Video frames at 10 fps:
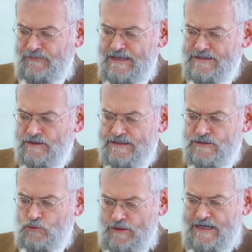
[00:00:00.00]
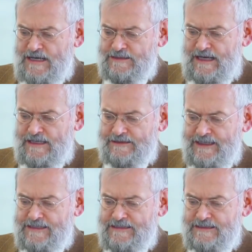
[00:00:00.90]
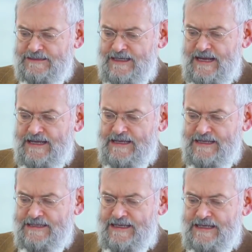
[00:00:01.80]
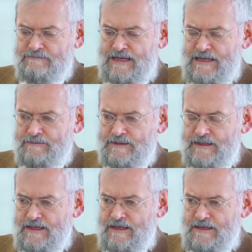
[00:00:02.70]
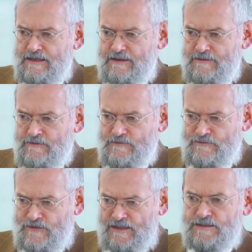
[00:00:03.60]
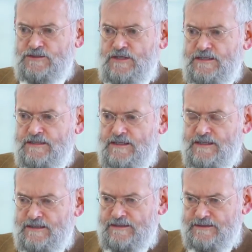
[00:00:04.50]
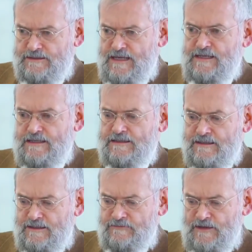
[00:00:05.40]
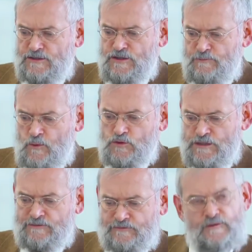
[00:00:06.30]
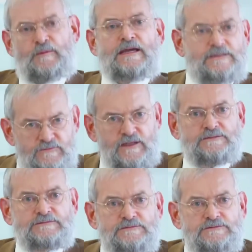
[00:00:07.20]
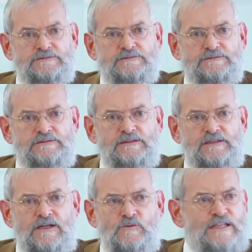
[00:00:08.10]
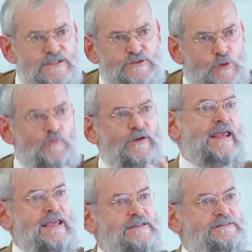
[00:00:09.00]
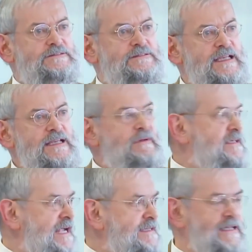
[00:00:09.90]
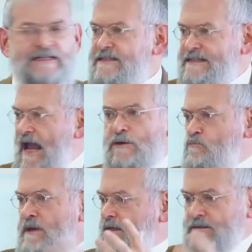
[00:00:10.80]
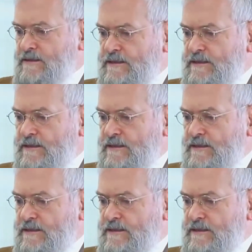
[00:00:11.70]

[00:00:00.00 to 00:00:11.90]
solches Durcheinander anrichtet, indem eben äh, falsche Dinge, falsche Botschaften verbreitet werden. Und es ist so verheerend. Man kann nachher kaum mehr